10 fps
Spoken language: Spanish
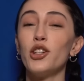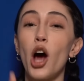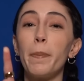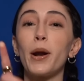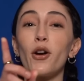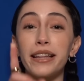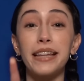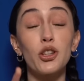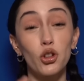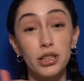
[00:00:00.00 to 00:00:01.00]
No, pero
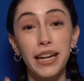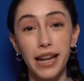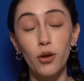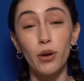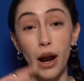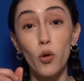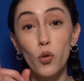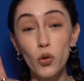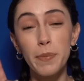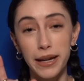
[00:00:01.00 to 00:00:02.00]
neta, yo sí quería durar
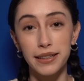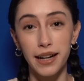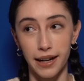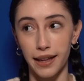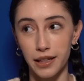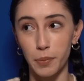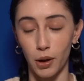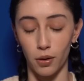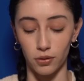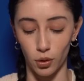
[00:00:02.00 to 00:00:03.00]
un mes sin redes,
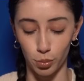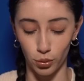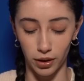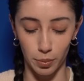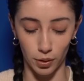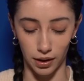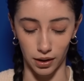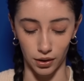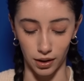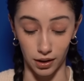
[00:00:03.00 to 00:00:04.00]
pero no pude
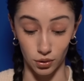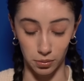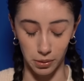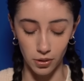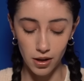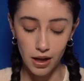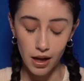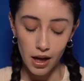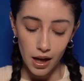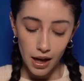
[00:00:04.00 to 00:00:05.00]
porque de esto vivo.
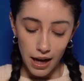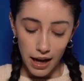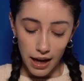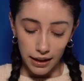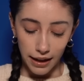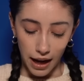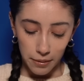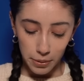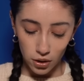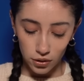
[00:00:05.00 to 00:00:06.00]
Crear
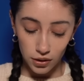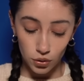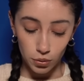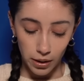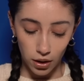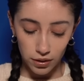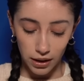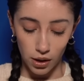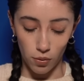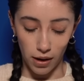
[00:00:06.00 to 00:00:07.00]
videos sin subirlos a
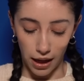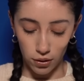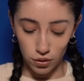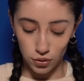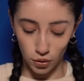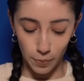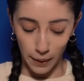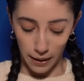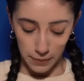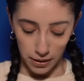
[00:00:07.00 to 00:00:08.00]
ningún lado solo
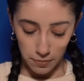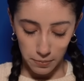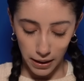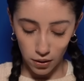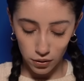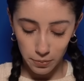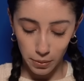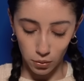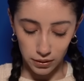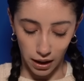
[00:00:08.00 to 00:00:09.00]
para mí, verlos y
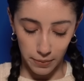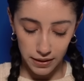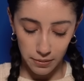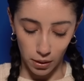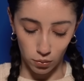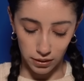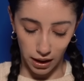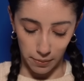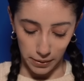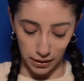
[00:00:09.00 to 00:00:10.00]
preguntarme si me gustan
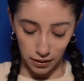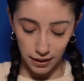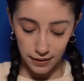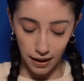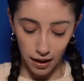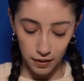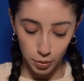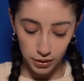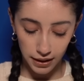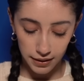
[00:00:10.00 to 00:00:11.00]
a mí. Y si la
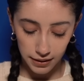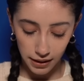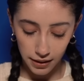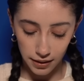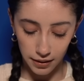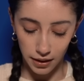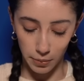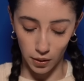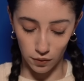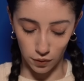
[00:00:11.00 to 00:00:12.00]
respuesta es sí,
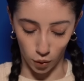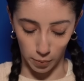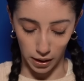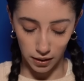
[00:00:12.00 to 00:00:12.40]
sentirme conforme.